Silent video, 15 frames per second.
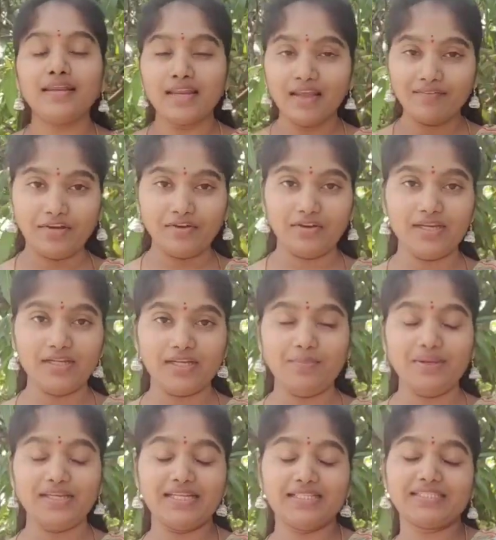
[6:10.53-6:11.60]
నా వీడియో కనుక
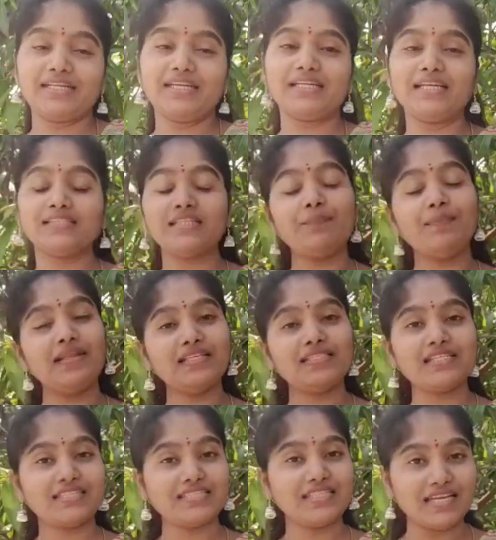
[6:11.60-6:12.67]
మీకు నచ్చినట్టయితే ప్లీజ్
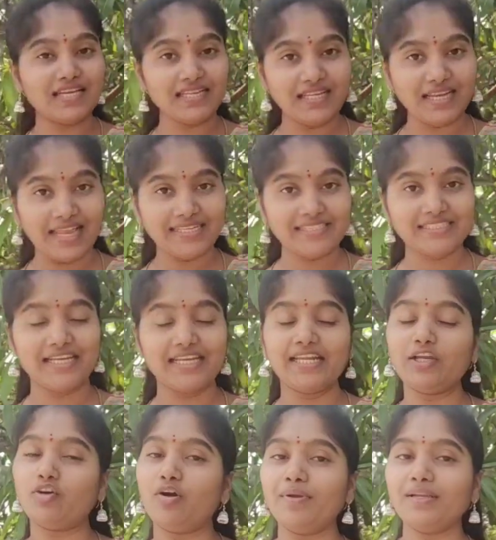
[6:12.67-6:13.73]
నా ఛానల్ని లైక్ చేయండి
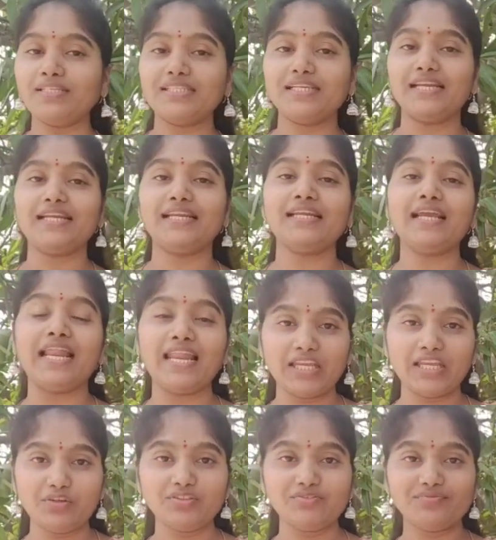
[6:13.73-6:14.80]
కామెంట్ చేయండి
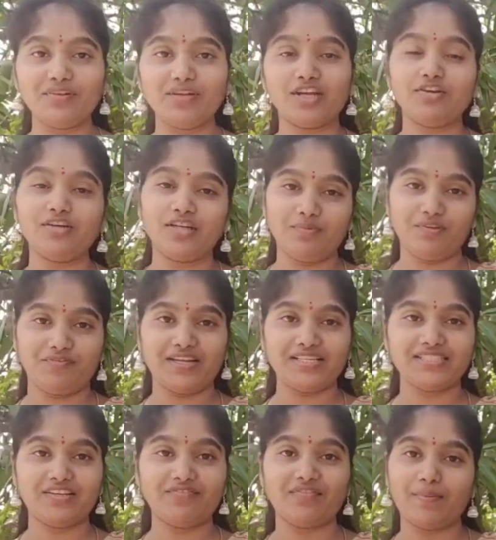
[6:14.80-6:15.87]
అలాగే యూస్ఫుల్గా ఉంటే మీ
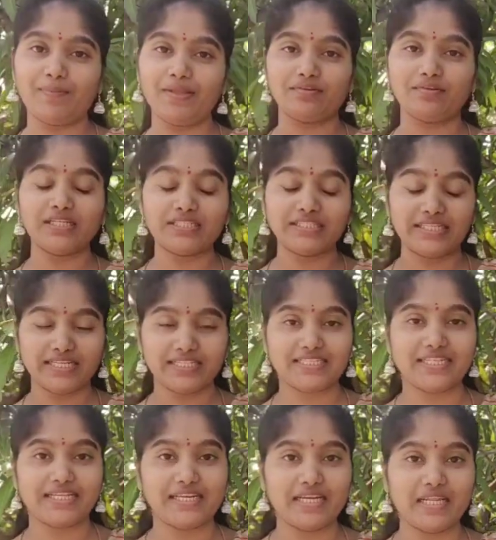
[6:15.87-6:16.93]
ఫ్రెండ్స్ అండ్ ఫ్యామిలీకి కూడా షేర్
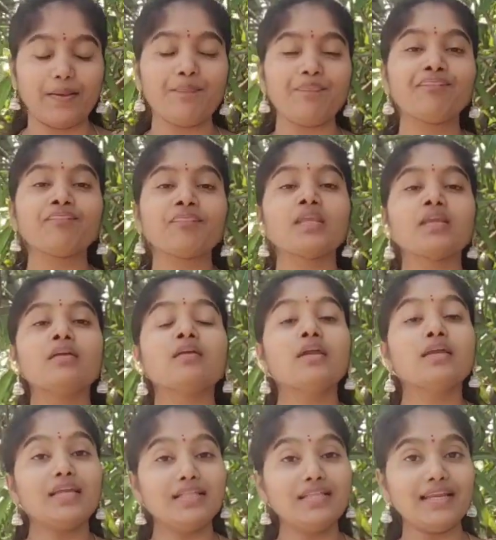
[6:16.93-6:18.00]
చేయండి
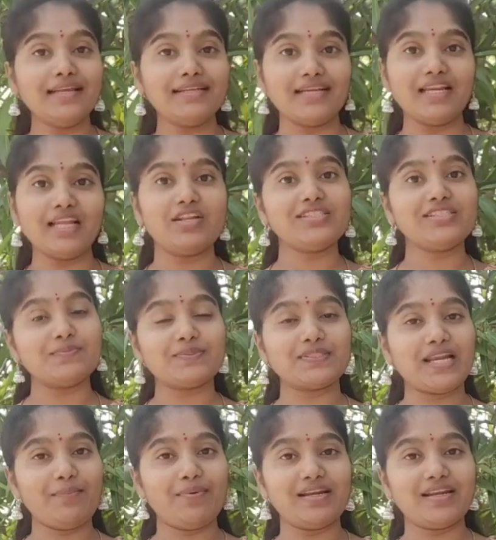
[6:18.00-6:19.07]
కింద రెడ్ కలర్లో
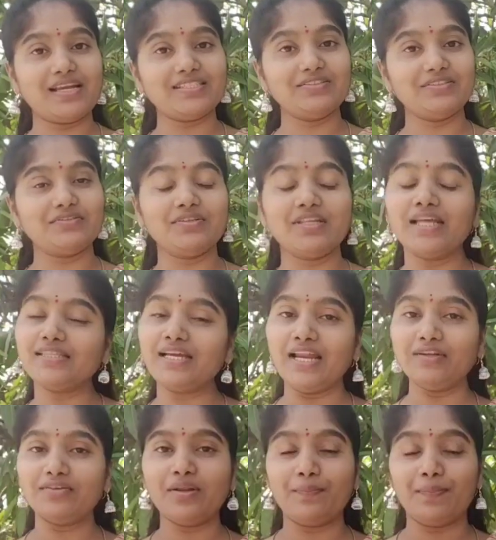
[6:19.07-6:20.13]
సబ్స్క్రైబ్ అని రాసింది కూడా
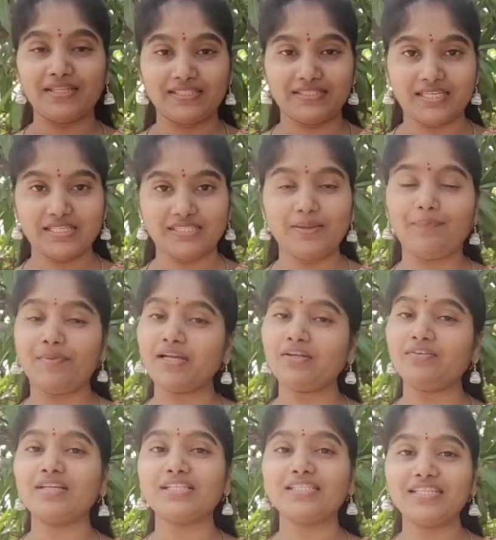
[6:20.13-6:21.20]
దాన్ని కూడా ప్రెస్ చేసి పక్కన
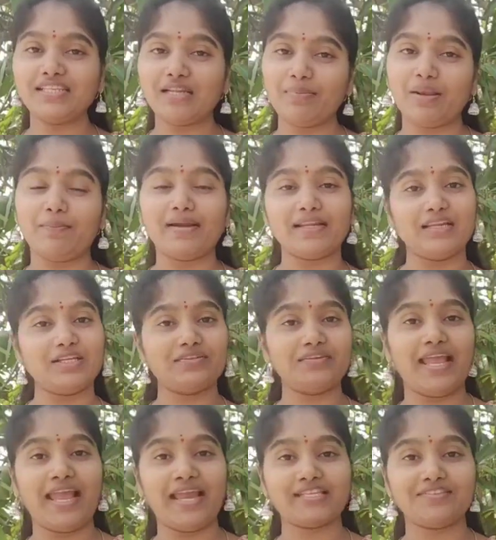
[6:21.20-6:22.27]
ఉన్న చిన్న బెల్ బటన్
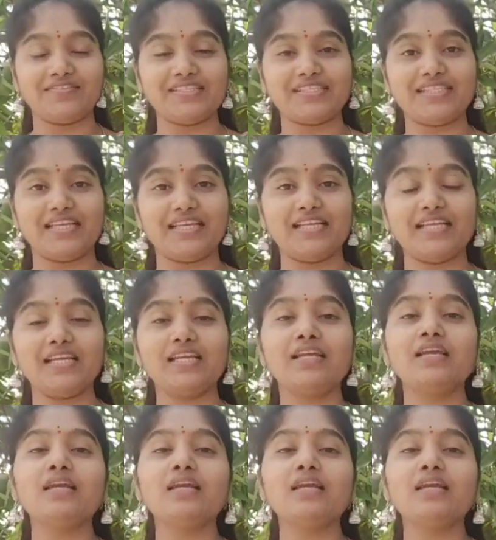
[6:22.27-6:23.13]
కూడా యాక్టివేట్ చేయండి